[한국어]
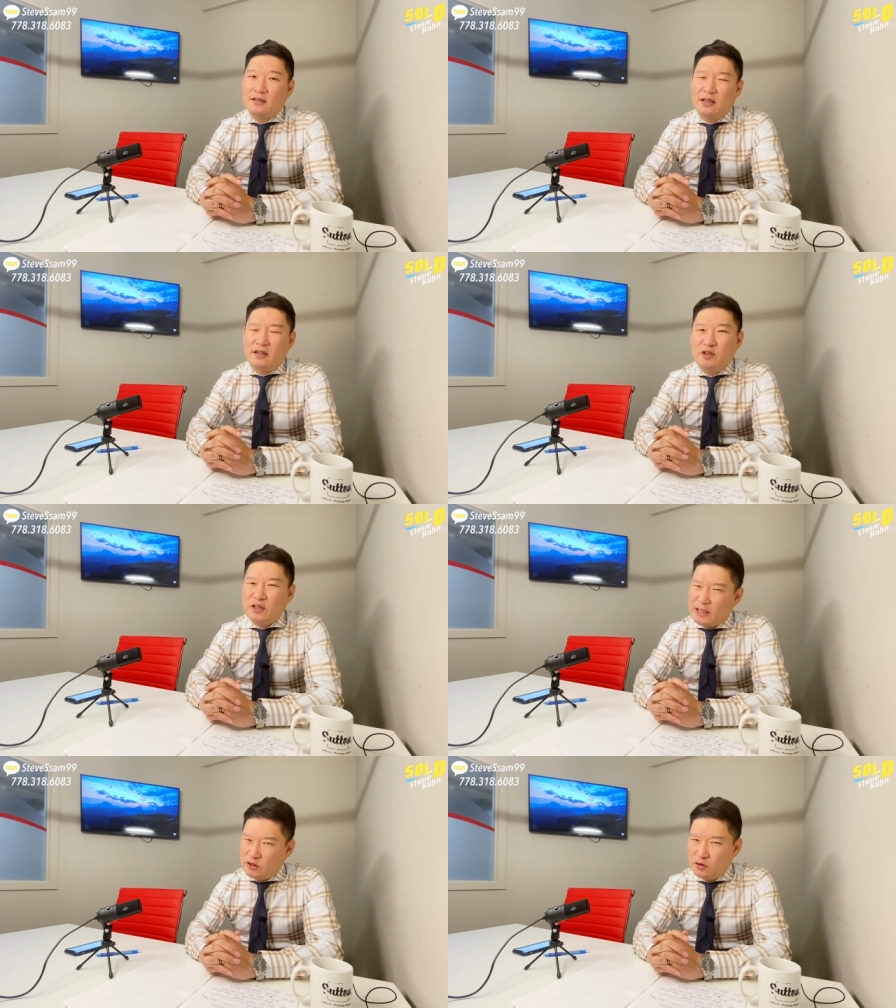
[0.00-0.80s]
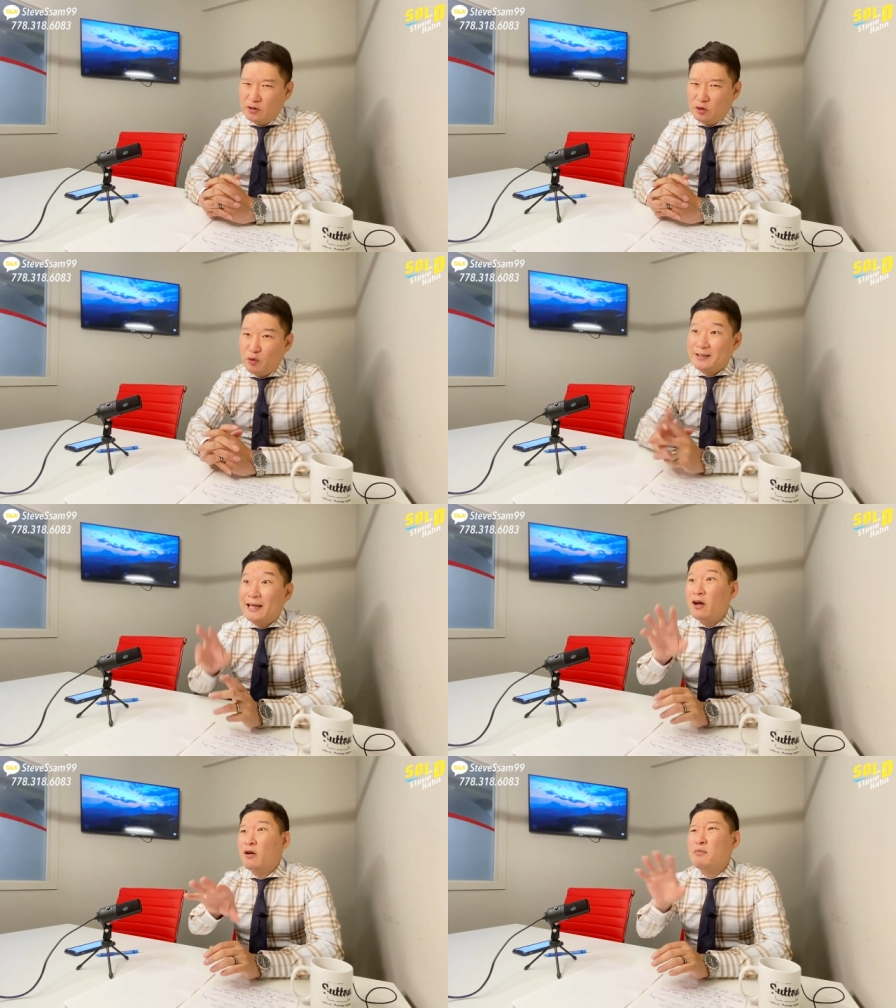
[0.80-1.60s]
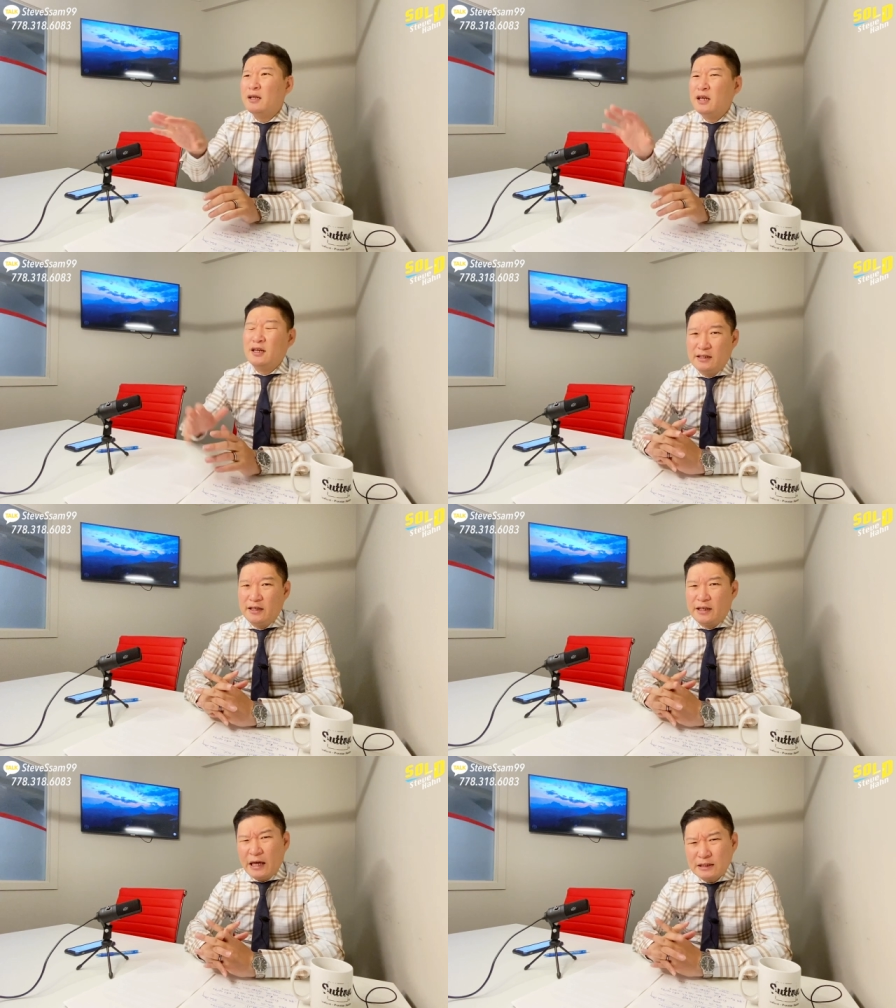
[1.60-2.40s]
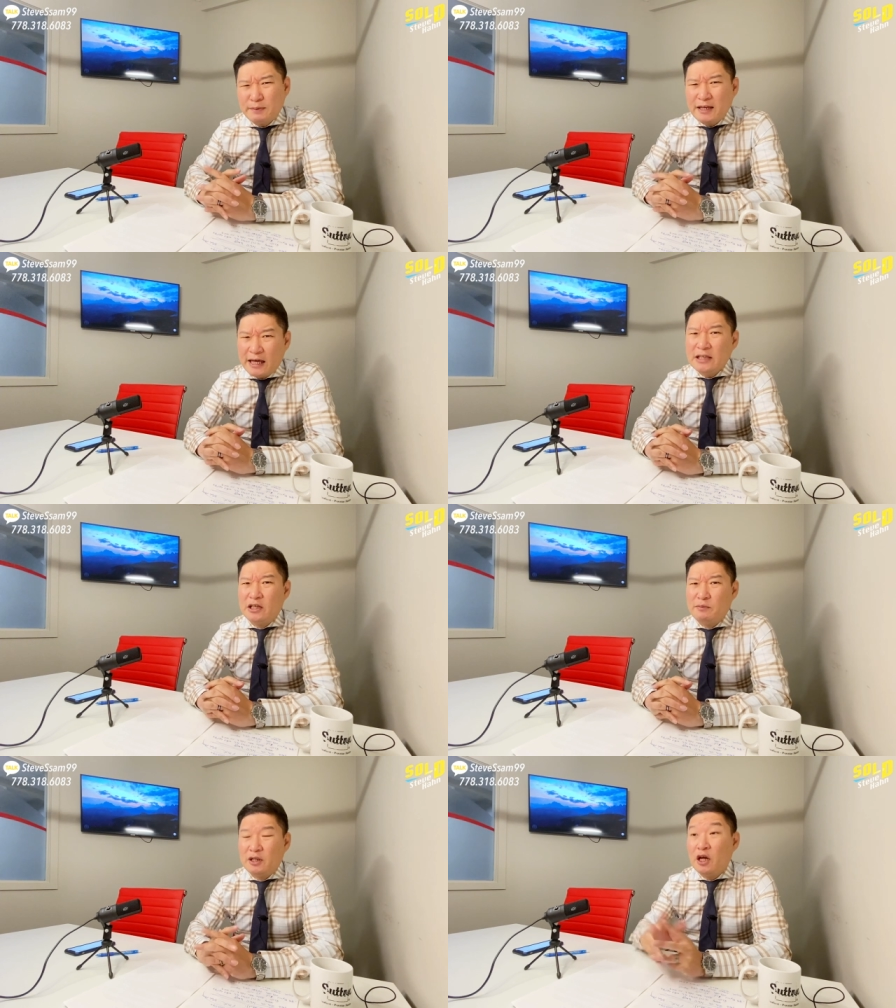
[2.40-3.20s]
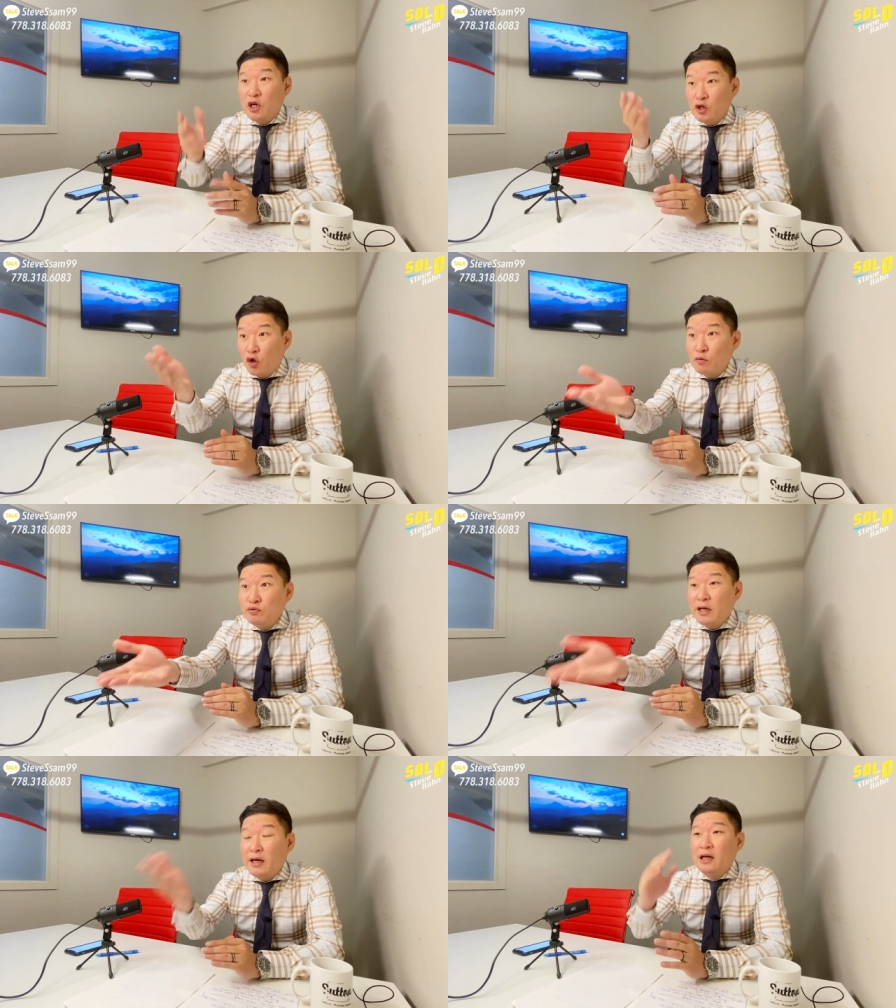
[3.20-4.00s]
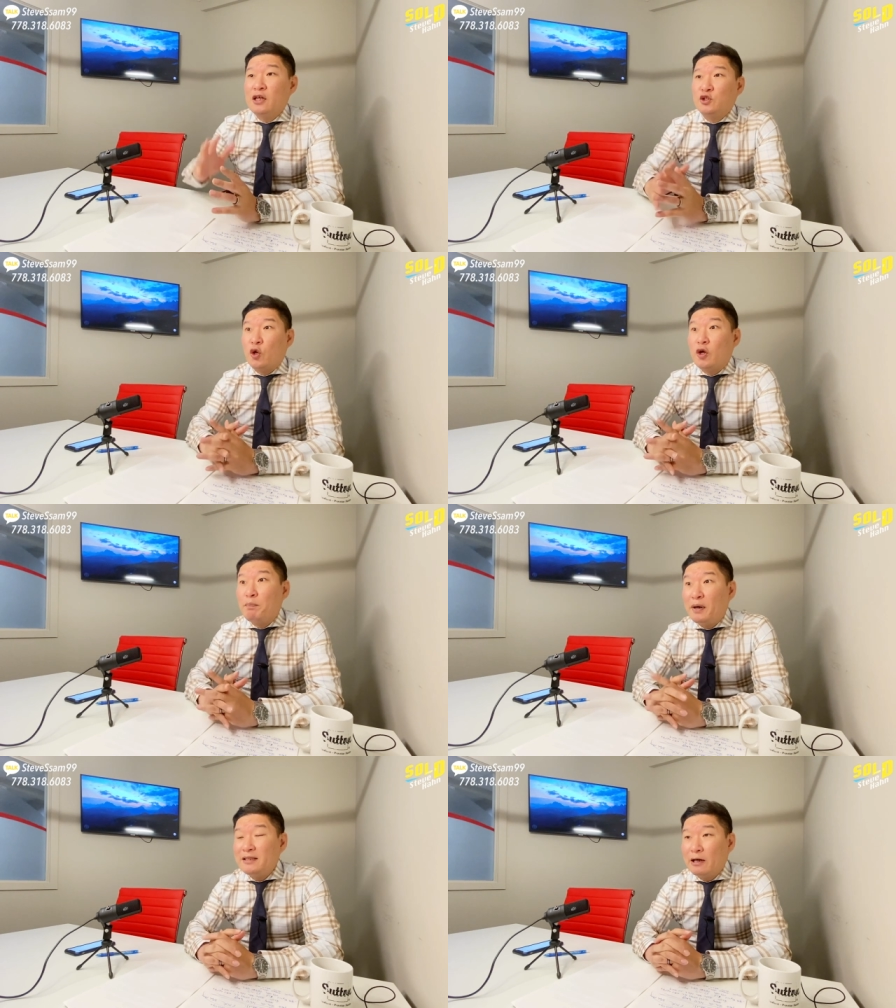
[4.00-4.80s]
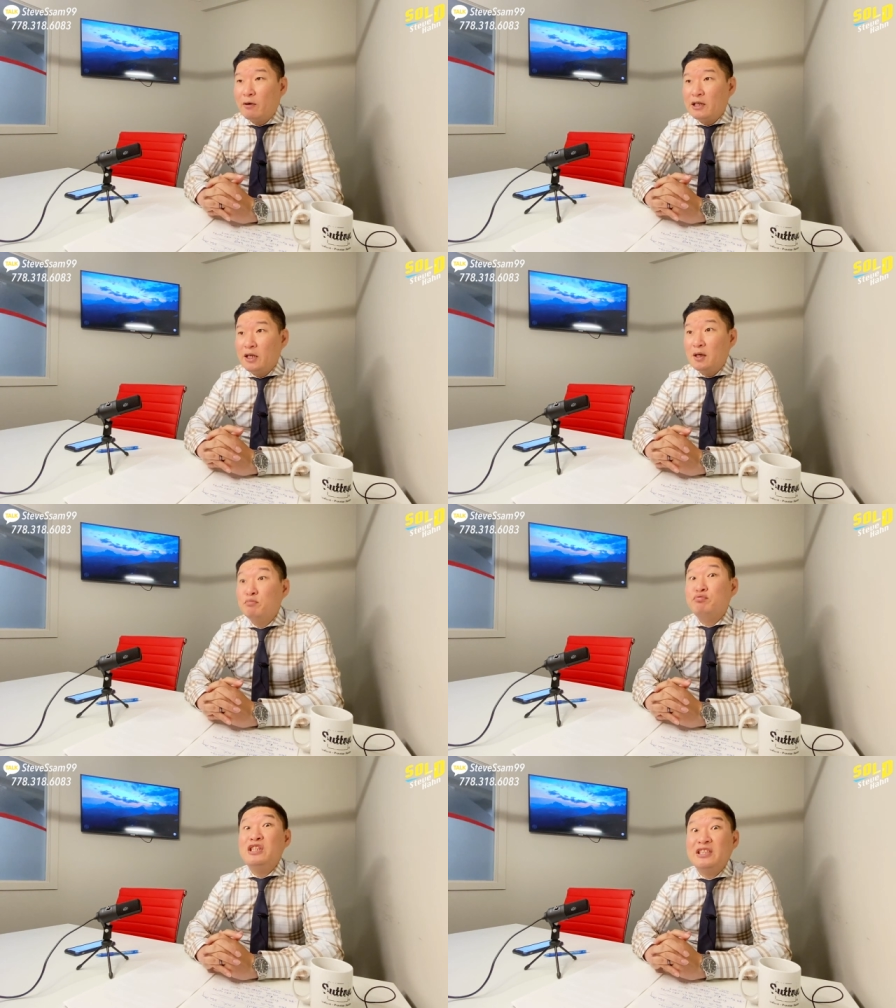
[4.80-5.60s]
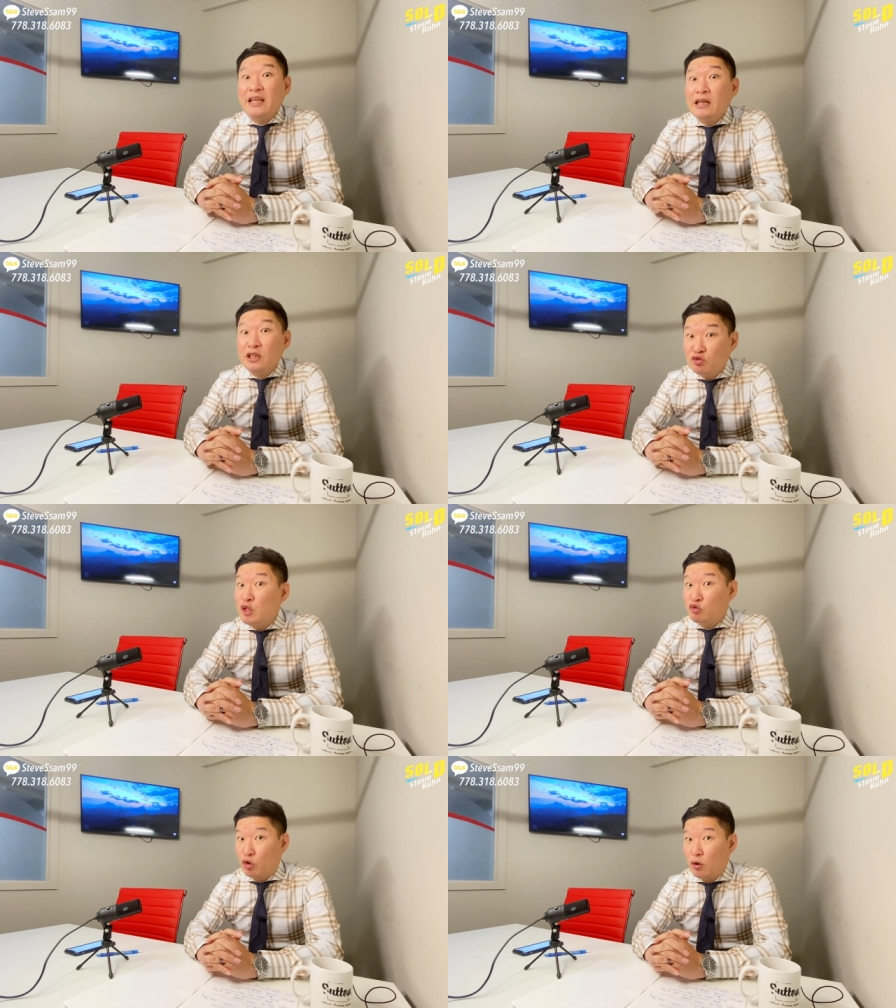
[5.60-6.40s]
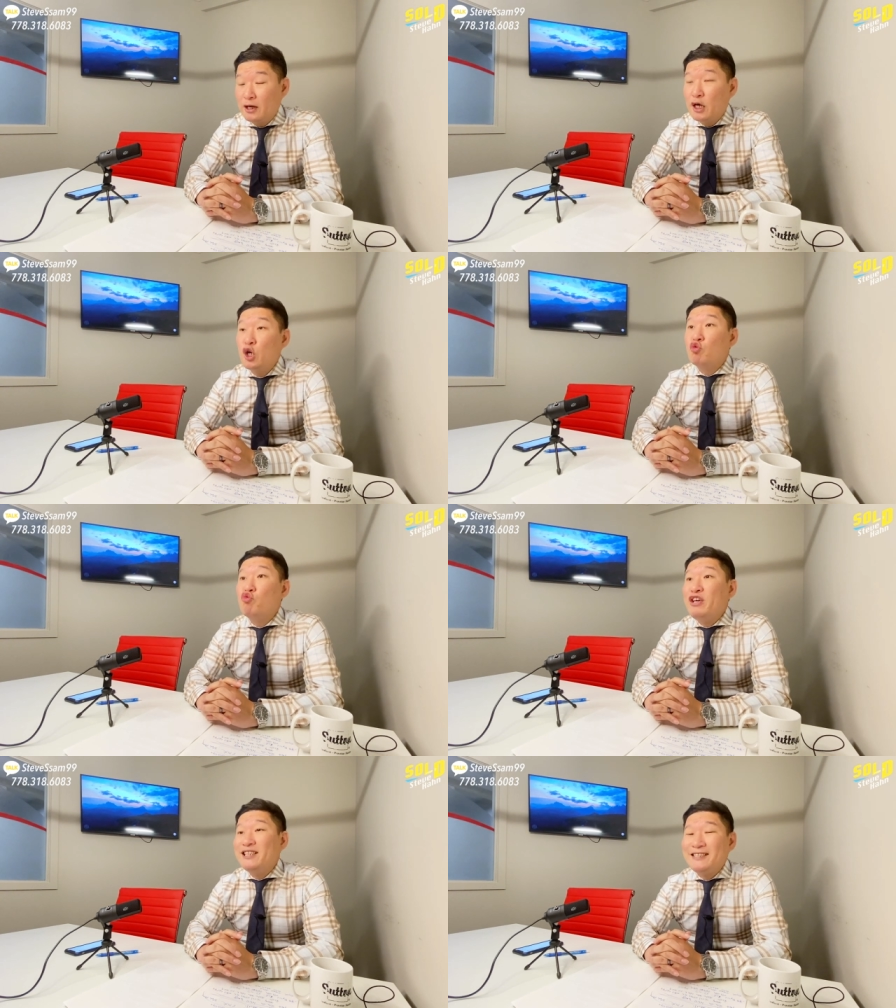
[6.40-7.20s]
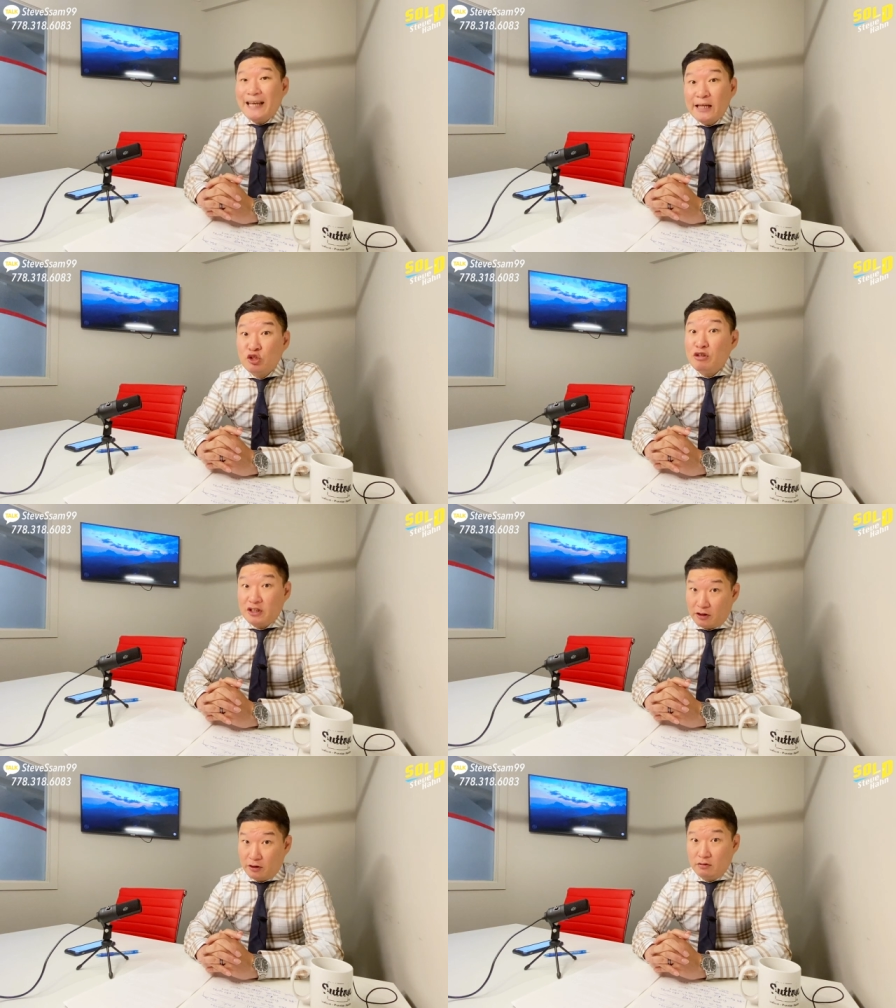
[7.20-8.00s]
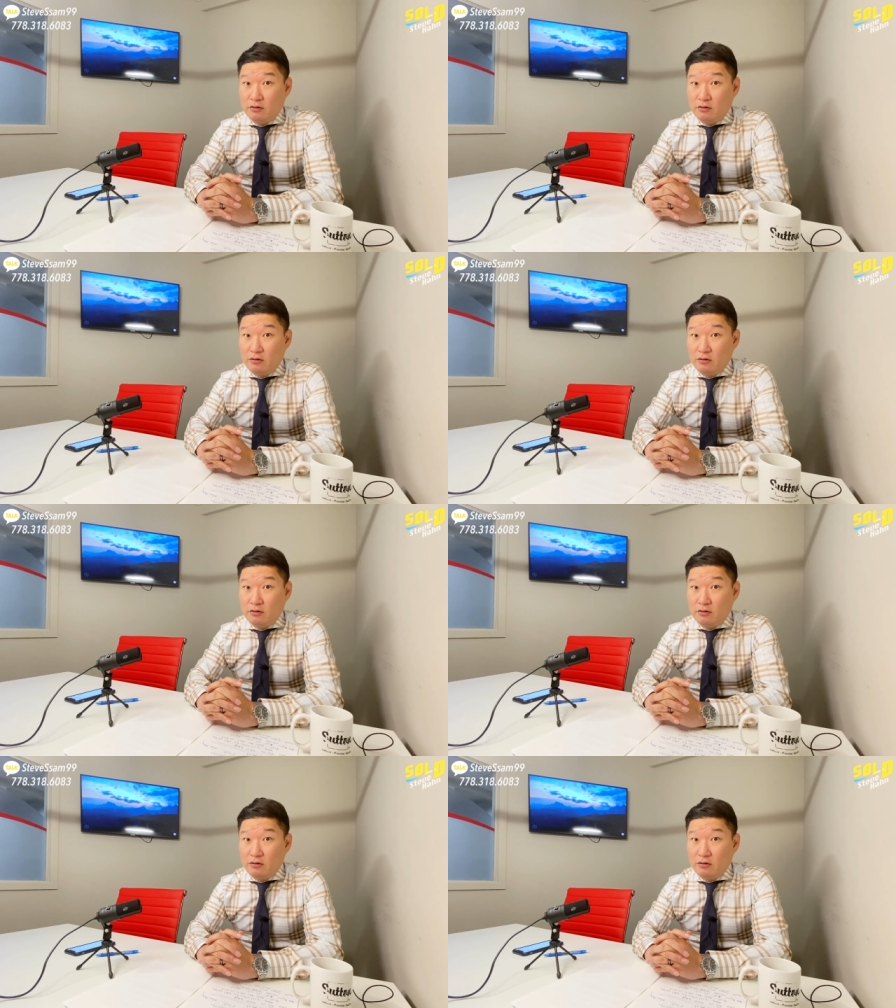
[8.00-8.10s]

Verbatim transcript: 그렇지 않죠. 왜 상황마다 예, 케이스 바이 케이스입니다. 여러분의 적합한 상황이 프리세일일 수도 있고 리세일일 수도 있어요.